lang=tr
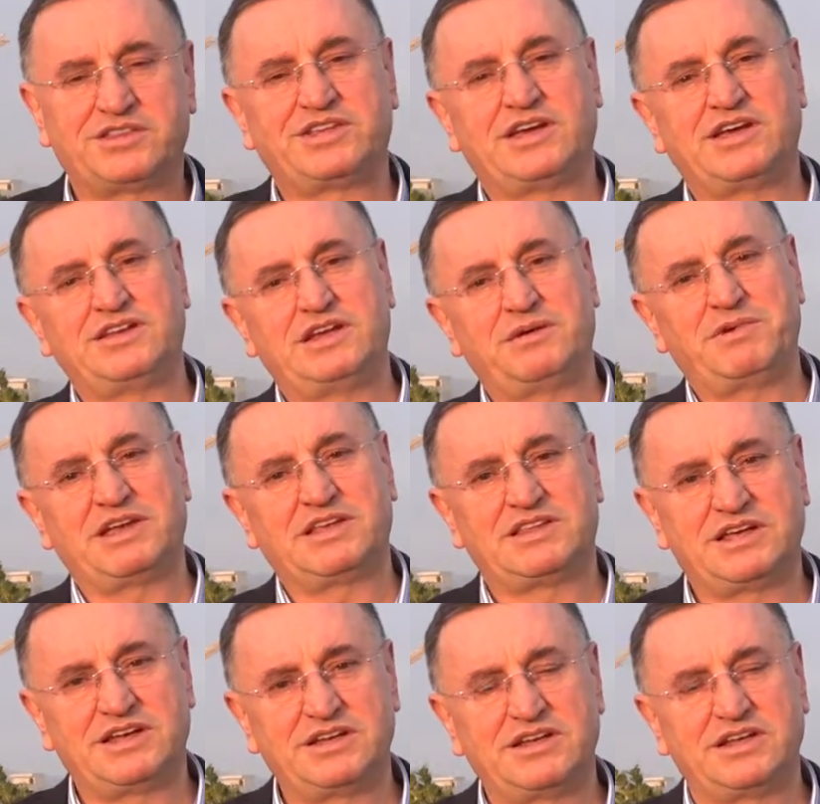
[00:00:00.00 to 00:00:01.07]
Hatay'ın
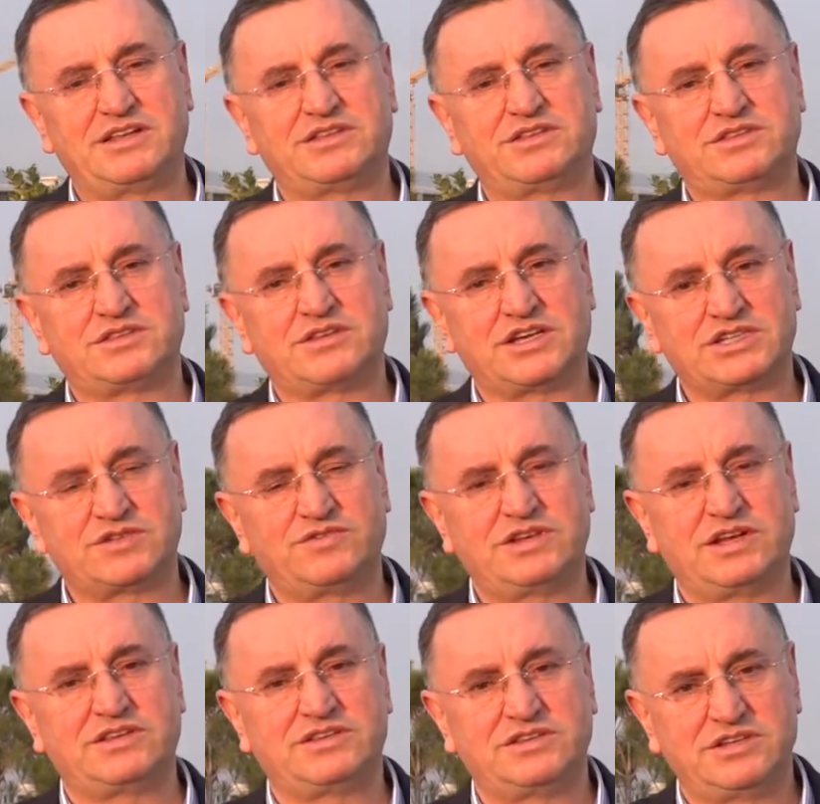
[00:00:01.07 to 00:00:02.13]
yemeklerini
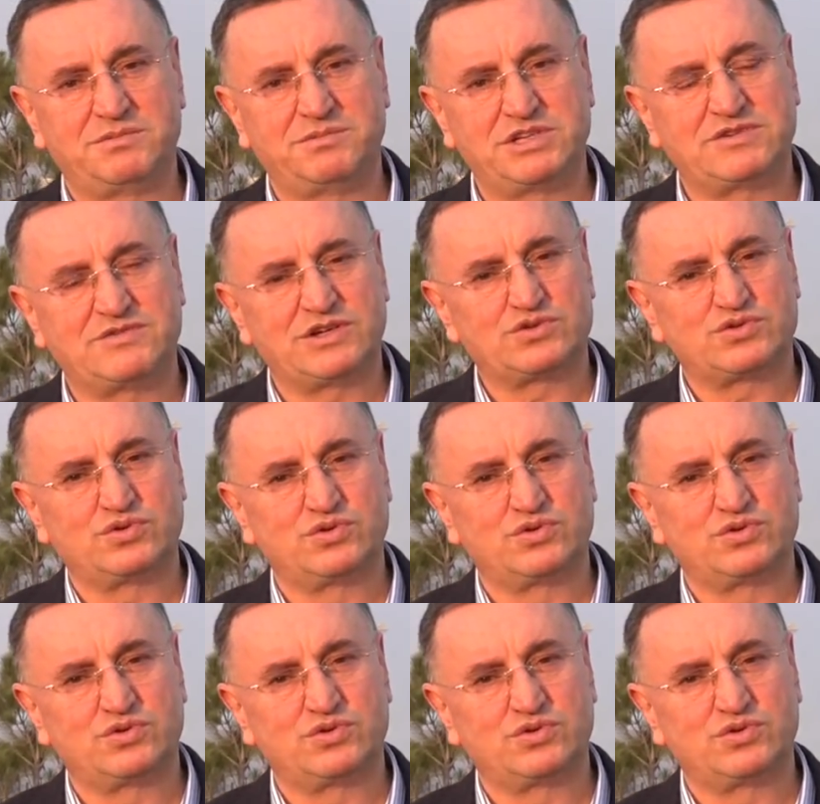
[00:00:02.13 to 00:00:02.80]
tasvir ettiğimiz ve